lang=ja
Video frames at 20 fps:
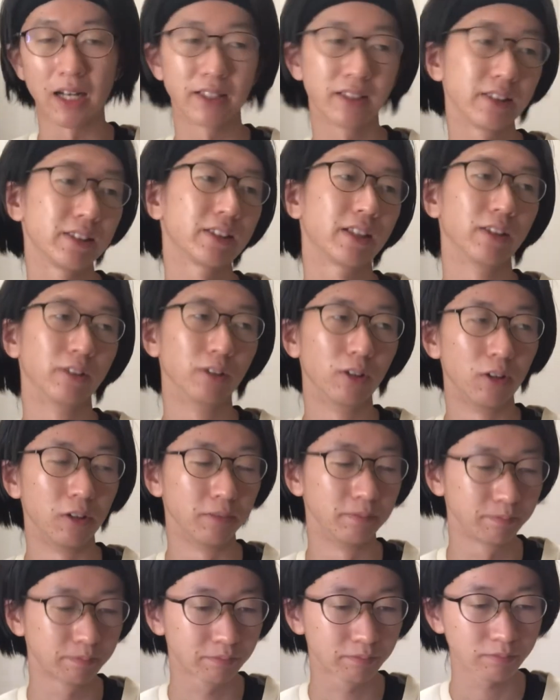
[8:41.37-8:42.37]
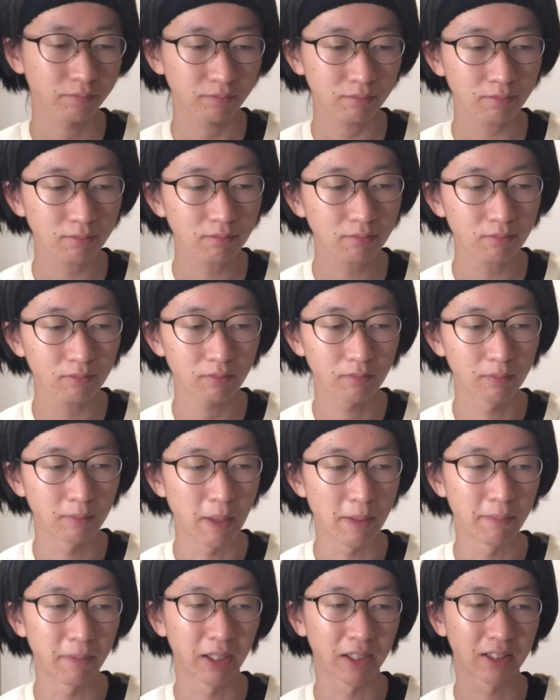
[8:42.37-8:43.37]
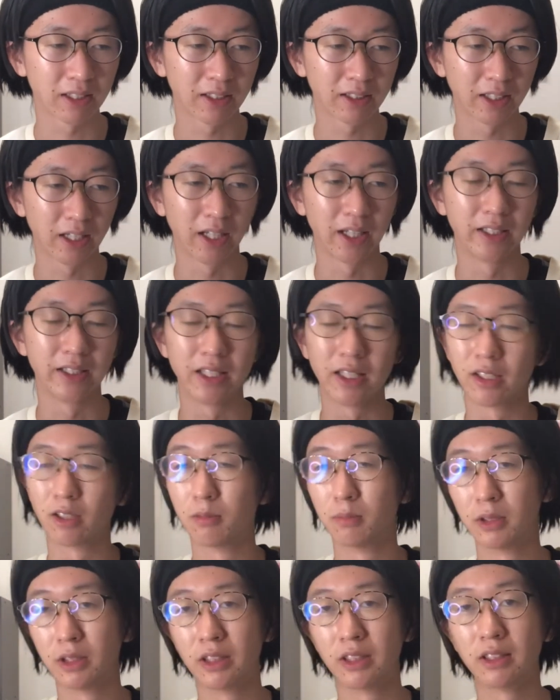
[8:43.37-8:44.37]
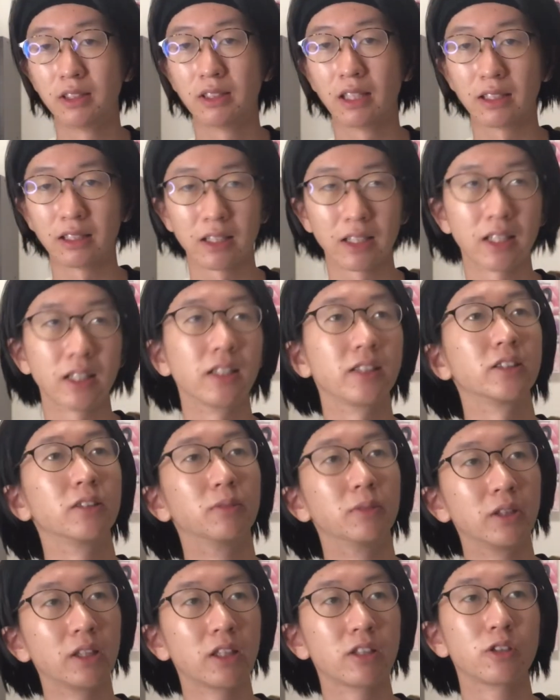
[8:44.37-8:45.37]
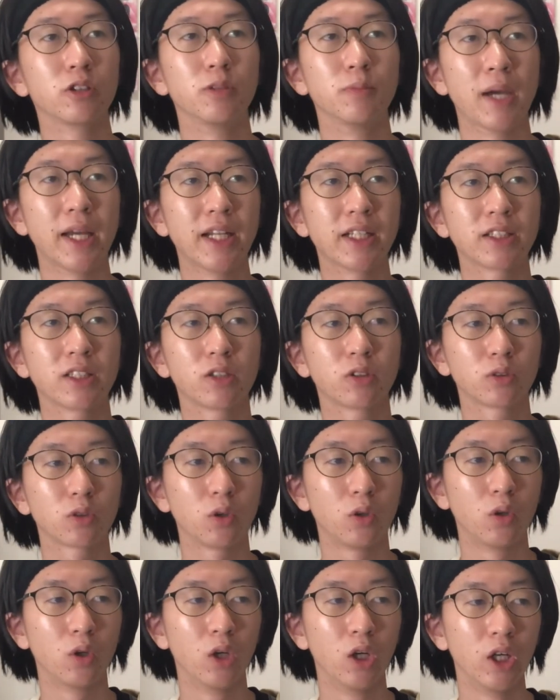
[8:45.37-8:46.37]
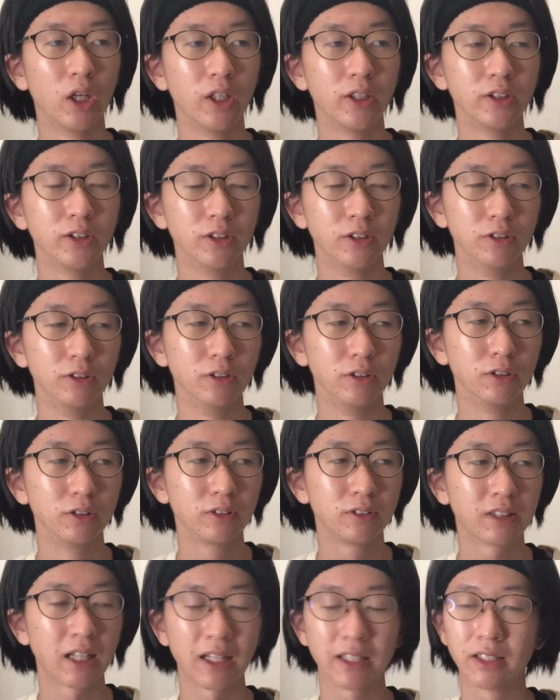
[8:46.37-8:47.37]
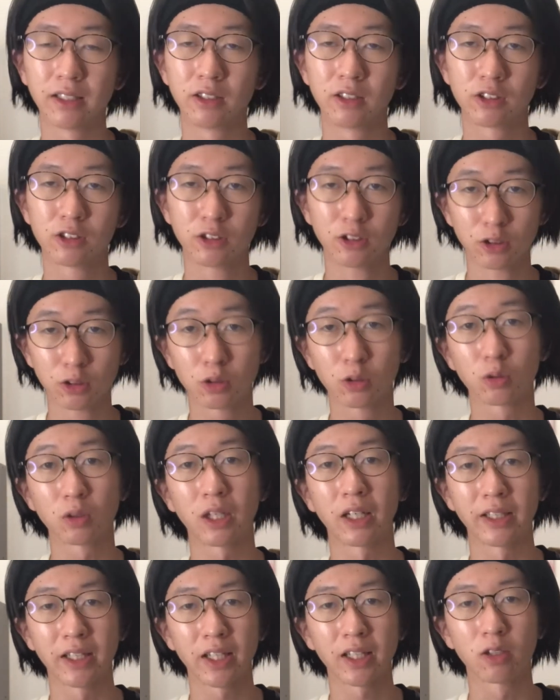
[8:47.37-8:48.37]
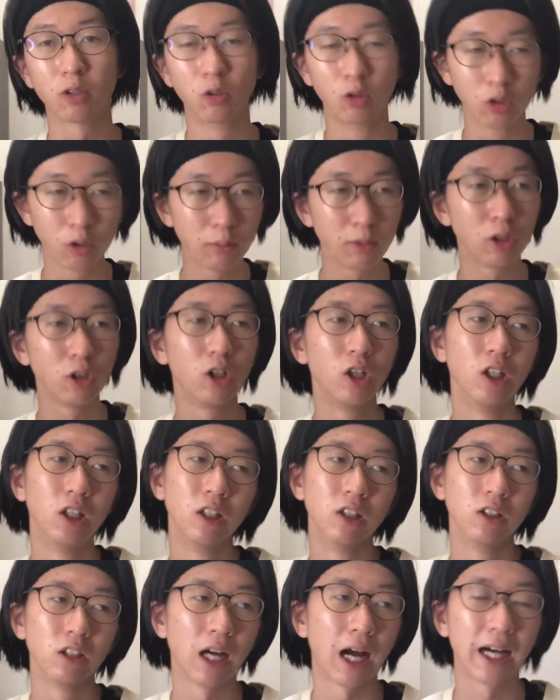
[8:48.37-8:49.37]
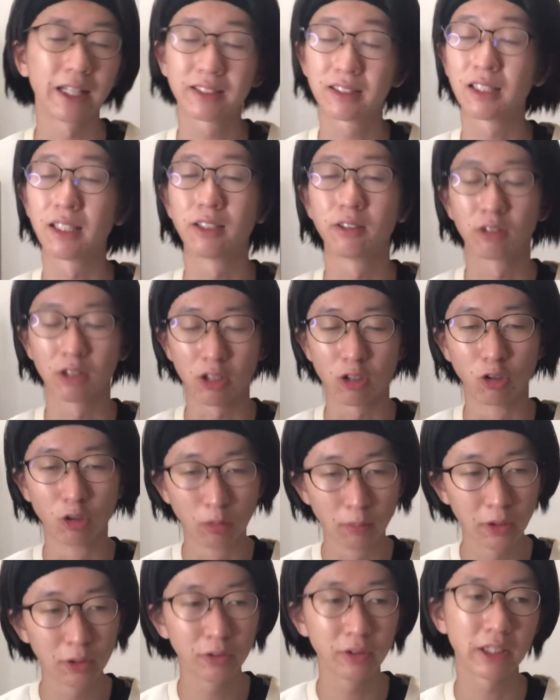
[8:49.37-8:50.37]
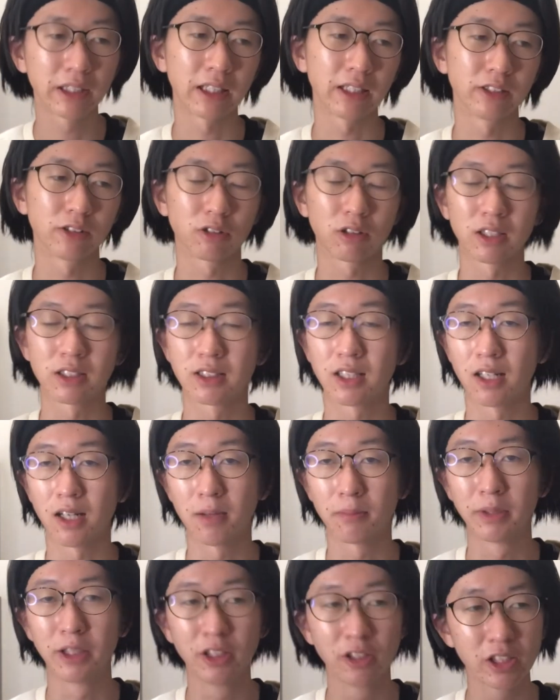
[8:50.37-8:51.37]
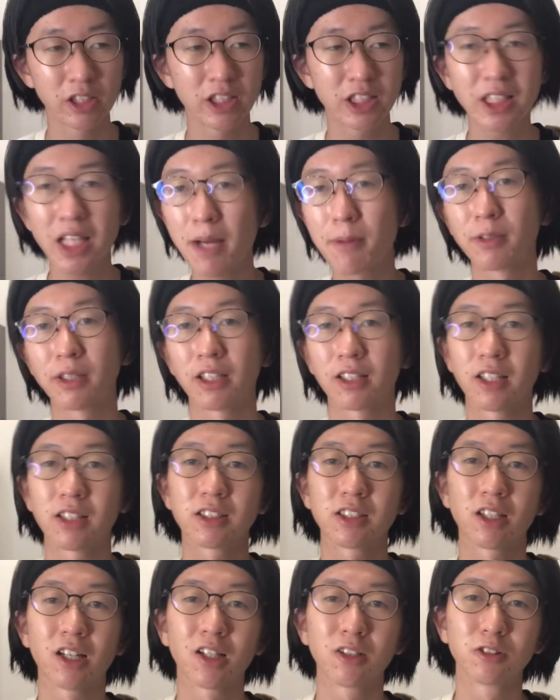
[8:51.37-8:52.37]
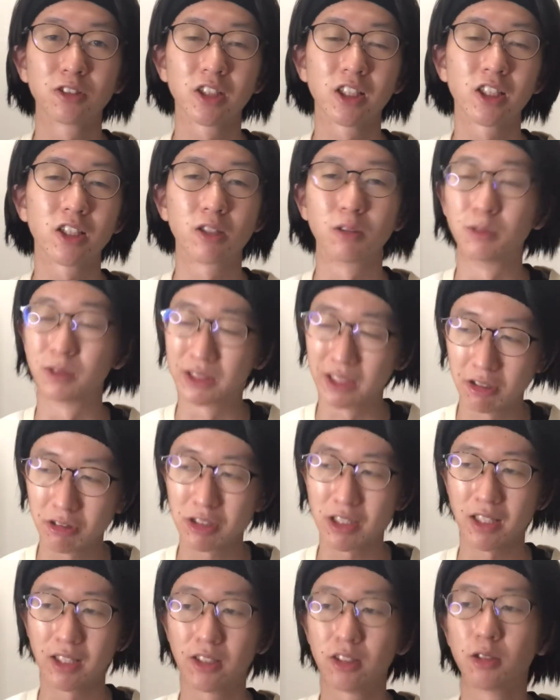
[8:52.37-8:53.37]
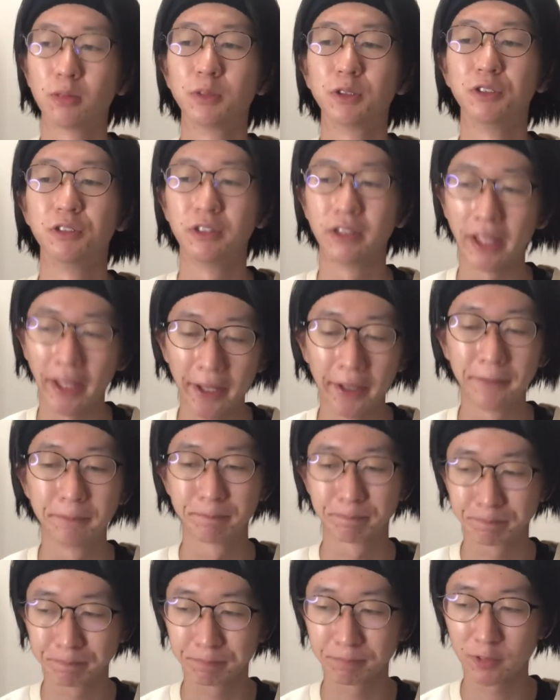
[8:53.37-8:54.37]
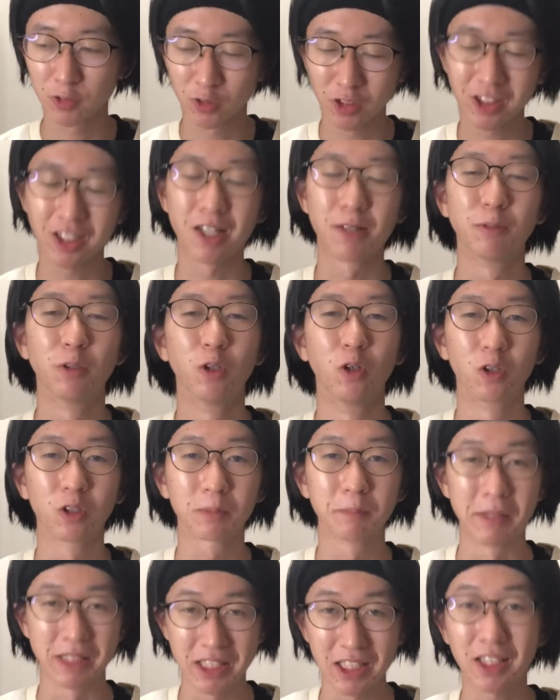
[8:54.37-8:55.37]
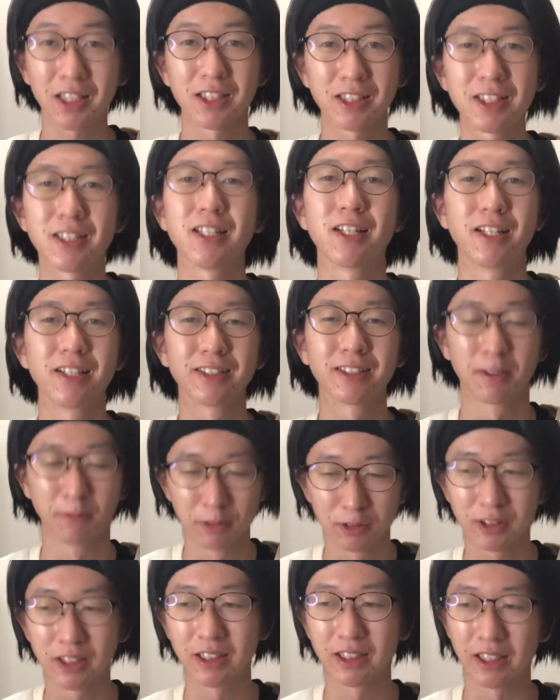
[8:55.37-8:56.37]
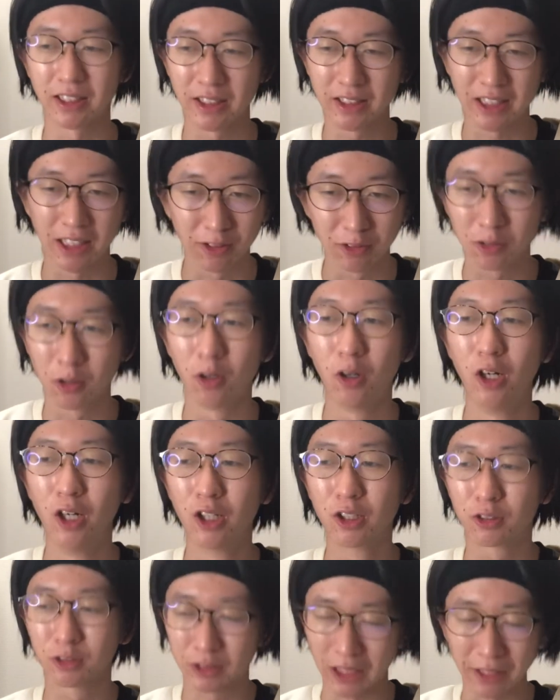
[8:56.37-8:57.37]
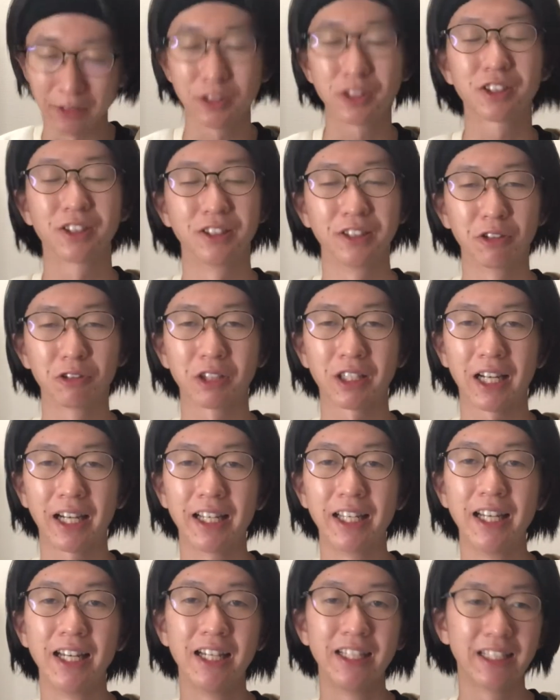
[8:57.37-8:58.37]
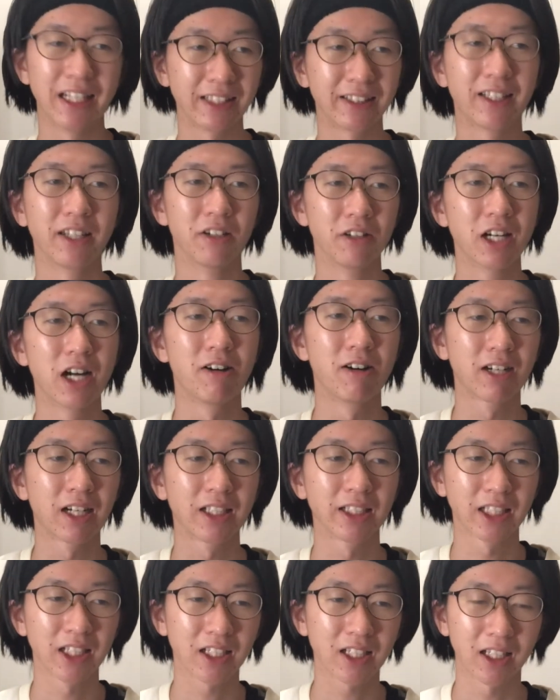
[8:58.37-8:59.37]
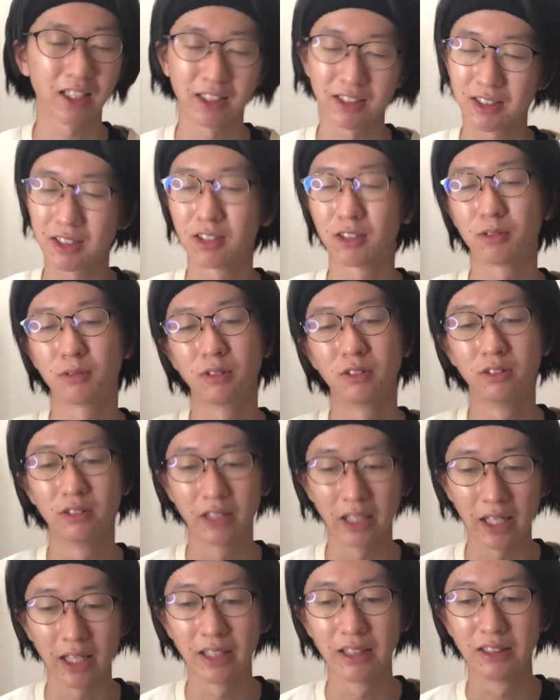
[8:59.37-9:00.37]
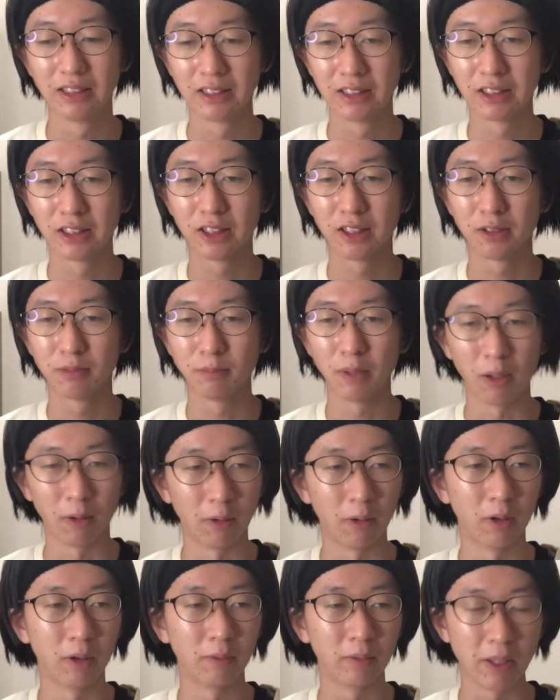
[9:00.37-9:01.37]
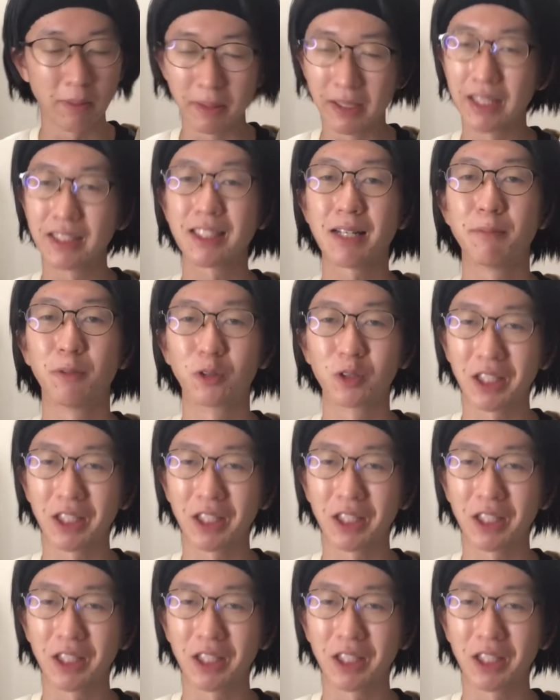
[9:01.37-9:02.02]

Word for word: れですけどメンバーがね嫌な思いだったり悲しい思いだったりそういうマイナスなことを言ったりすることがね今後もあったりとか今後も増えたりとかしたら身ぐり自体もなくなっちゃう可能性っていうのもゼロじゃないと思うんでそうなったらもうめっちゃ悲しいじゃないですか僕たちがねちゃんとこう楽しくねお互いやってる側がね悲しいと思うんでまあね、皆さんもお